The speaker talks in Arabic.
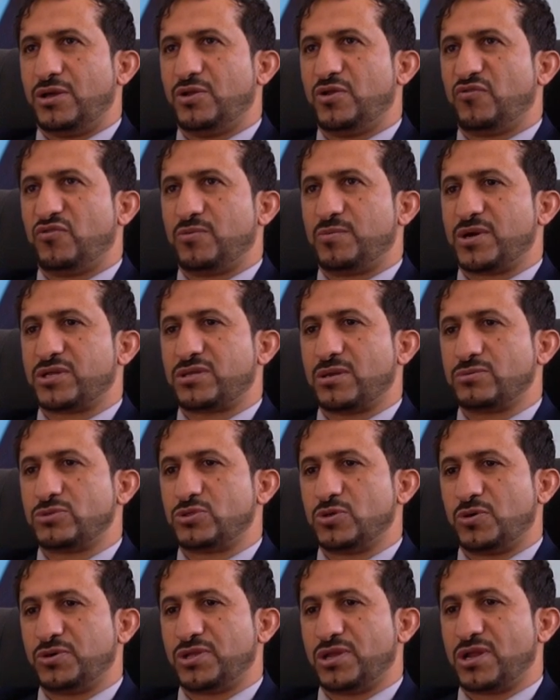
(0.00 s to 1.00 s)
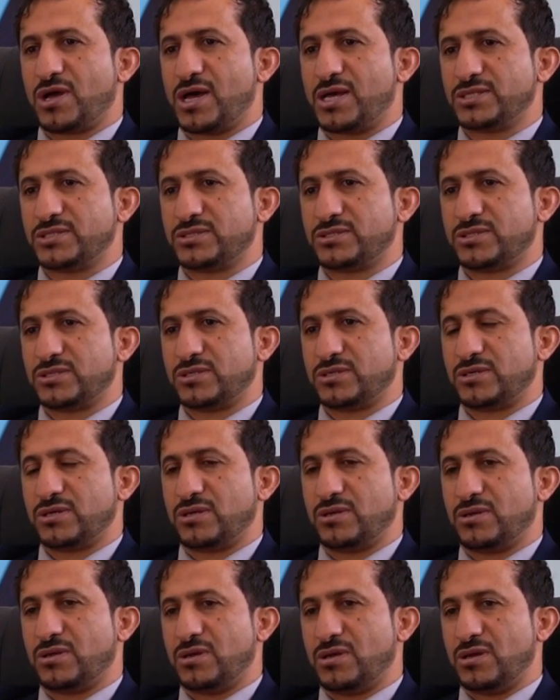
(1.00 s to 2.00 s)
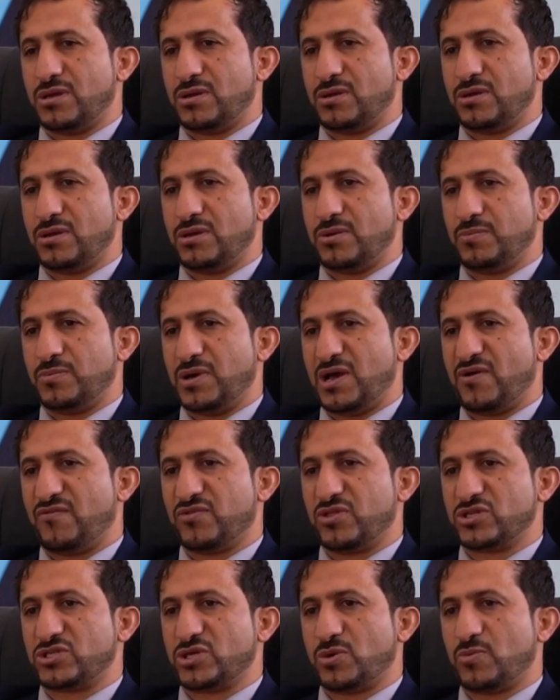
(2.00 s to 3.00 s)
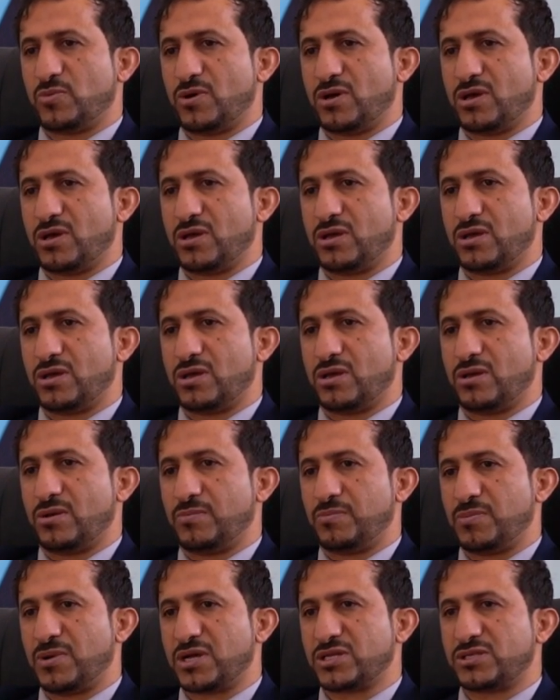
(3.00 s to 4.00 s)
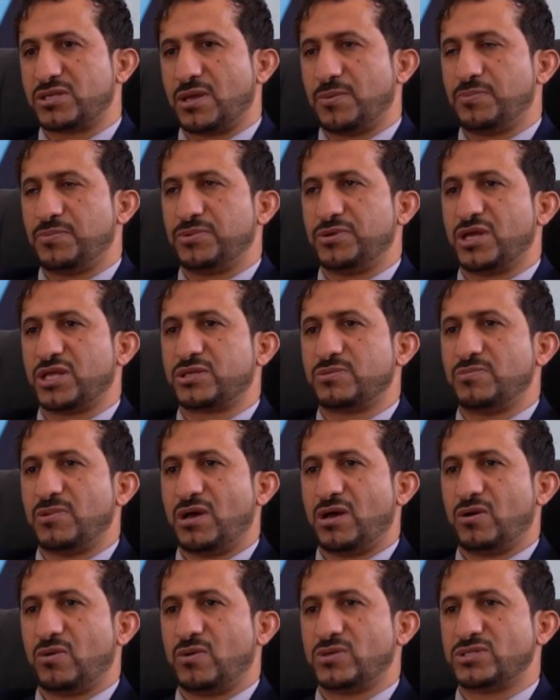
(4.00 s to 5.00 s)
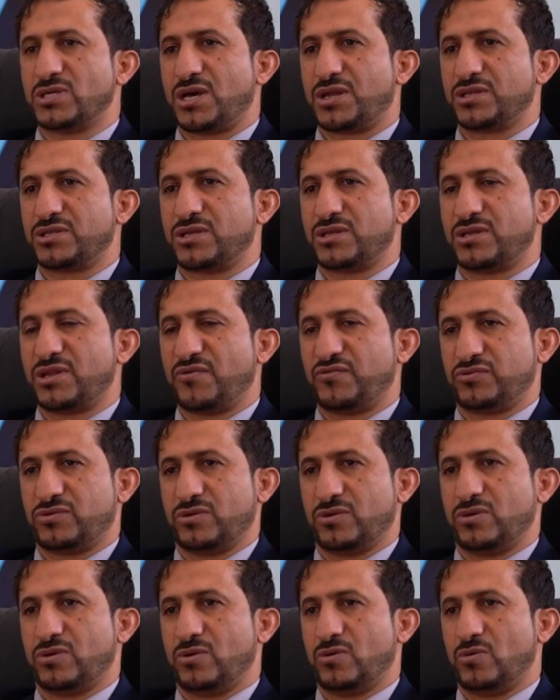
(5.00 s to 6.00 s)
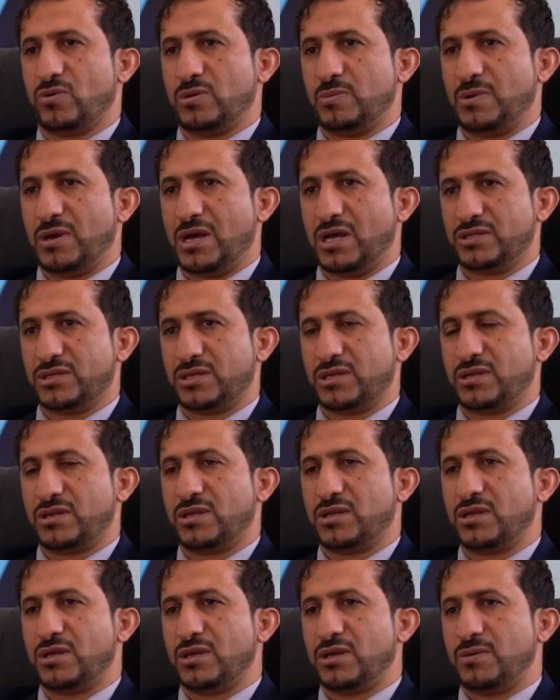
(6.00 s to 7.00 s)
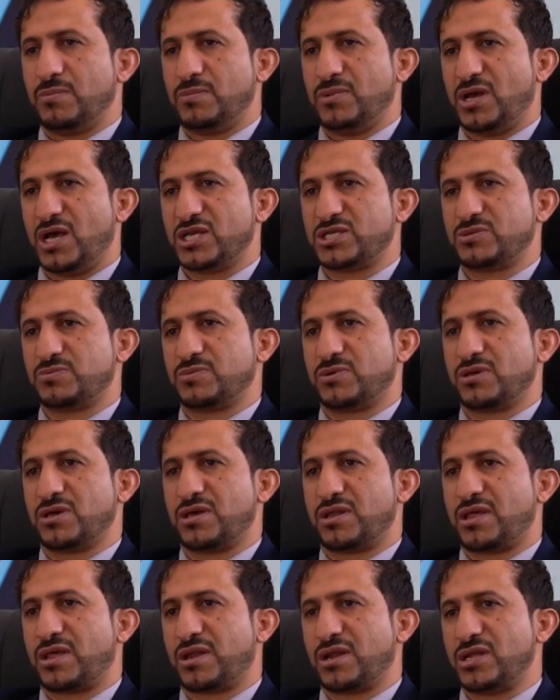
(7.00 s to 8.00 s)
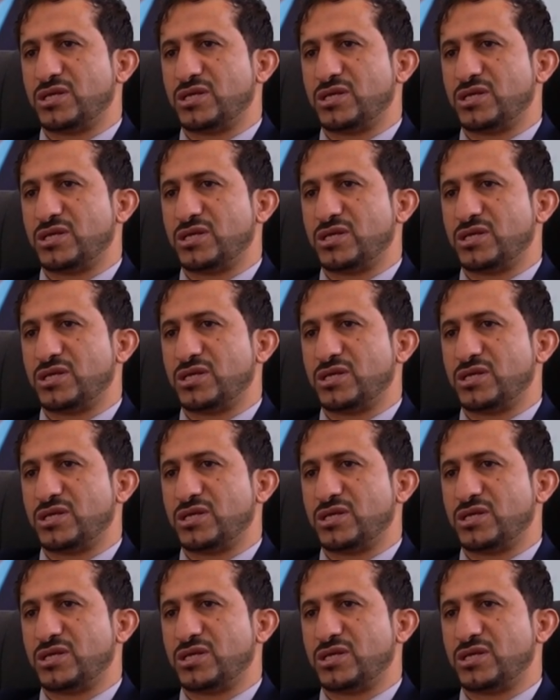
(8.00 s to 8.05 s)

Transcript: نحن في مكتب شؤون الغاز محافظة شبوة مكتب يتبع وزارة النفط والمعادن بحسب قرار